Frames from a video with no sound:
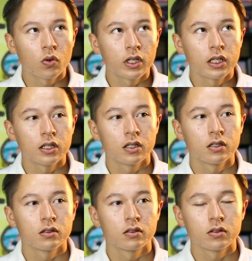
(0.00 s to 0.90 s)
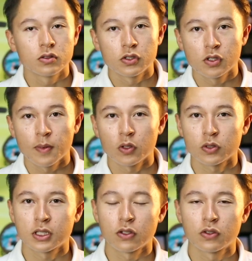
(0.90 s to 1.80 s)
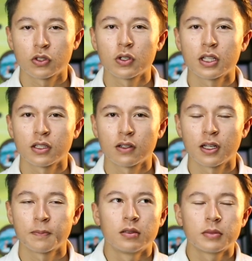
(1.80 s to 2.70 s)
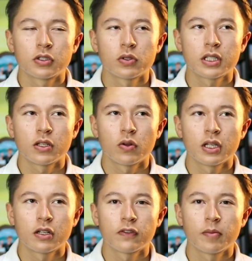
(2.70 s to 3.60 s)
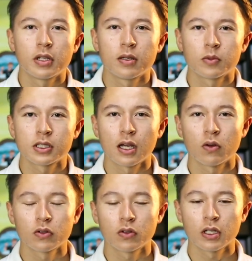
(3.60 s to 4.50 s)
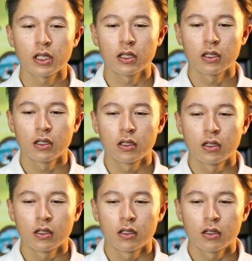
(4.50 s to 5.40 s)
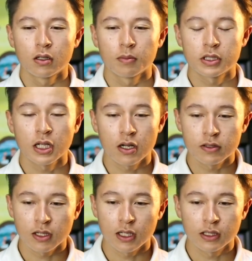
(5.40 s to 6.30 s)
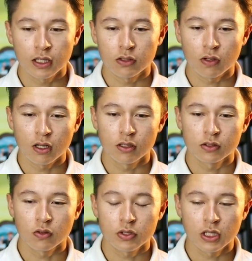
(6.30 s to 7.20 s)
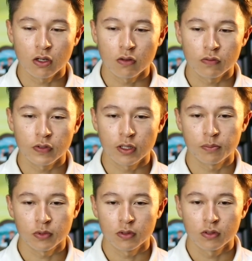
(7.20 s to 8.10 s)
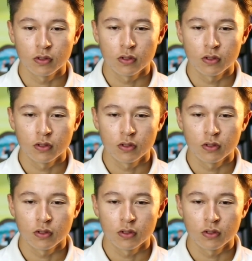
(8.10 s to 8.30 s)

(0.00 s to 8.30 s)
こに進めようとしてる一人なんだよね。まあ、正直ロイヤルファミリーもさ、本当に、まあ、チャールズがいたりとか、その下のフィリップ、